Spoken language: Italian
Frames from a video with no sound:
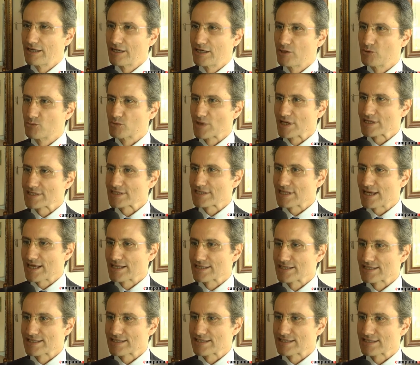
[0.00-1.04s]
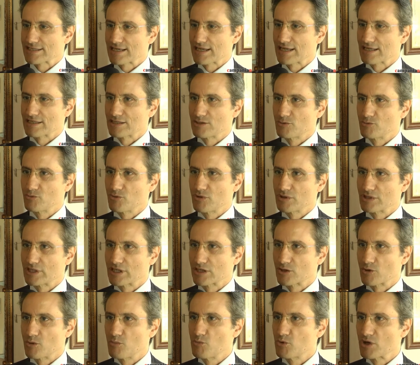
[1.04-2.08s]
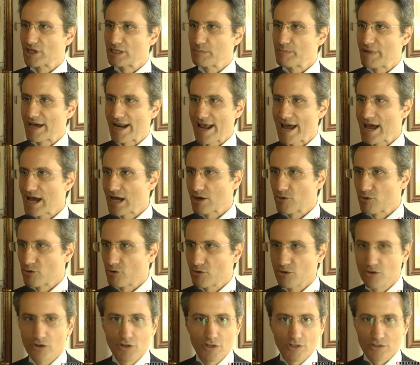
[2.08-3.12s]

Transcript: in una stanza un, del comune di Marano,